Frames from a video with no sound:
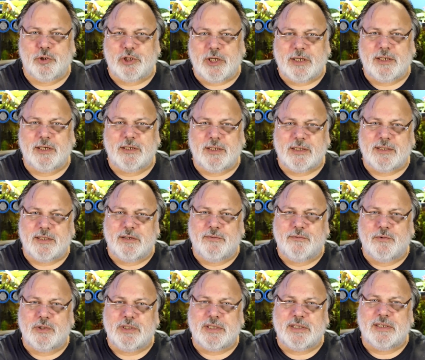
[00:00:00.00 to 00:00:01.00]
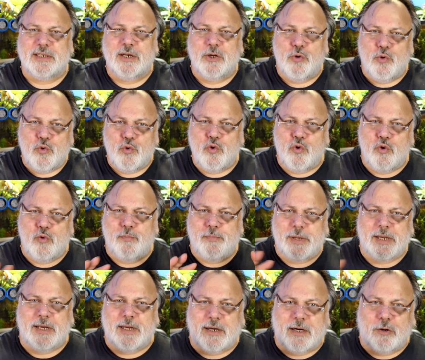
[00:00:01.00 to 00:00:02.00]
Schadet das den Wurzeln
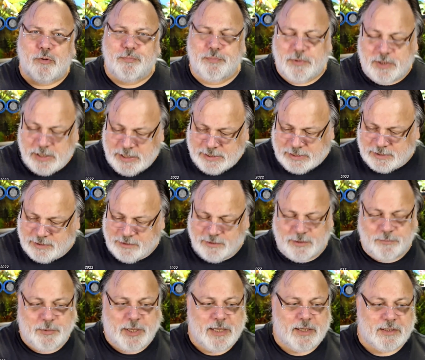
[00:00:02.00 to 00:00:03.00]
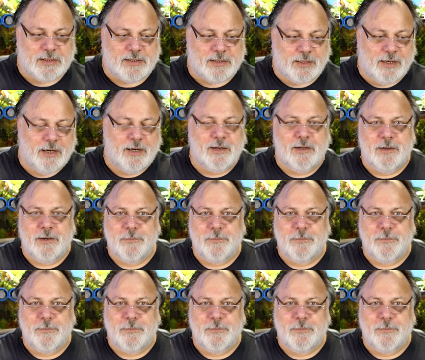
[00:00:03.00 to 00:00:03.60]
überhaupt nicht. Im Gegenteil.